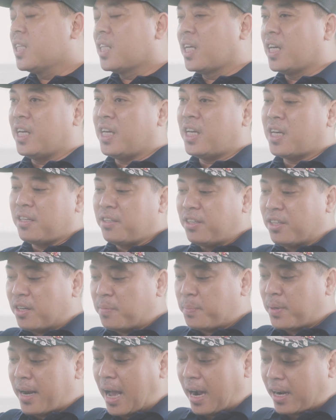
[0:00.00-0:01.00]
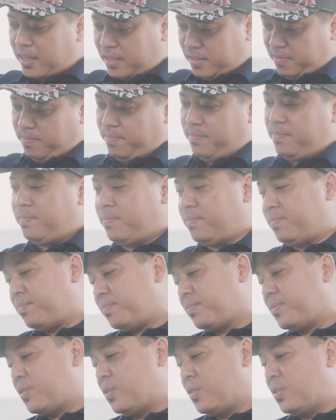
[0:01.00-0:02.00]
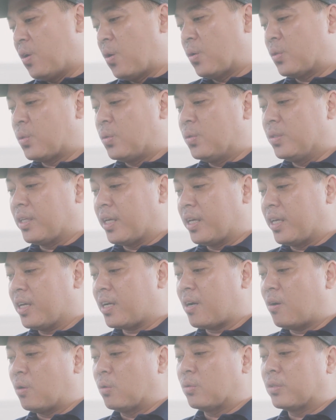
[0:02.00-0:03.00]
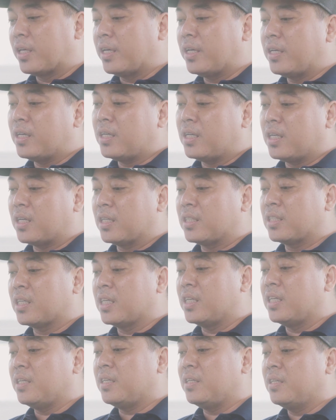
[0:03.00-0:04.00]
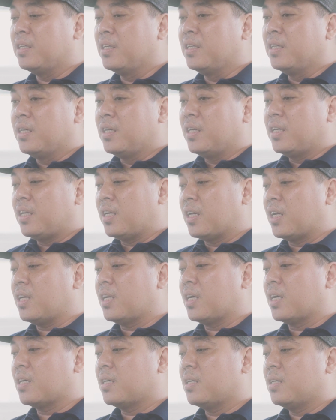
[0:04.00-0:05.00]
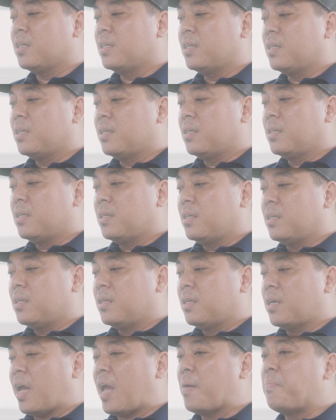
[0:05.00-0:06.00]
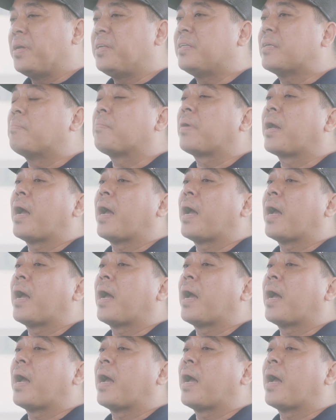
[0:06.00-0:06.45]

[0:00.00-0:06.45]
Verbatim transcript: Thì vừa mới đặt ngồi xuống thì câu đầu tiên đó là C nói là em bị trầm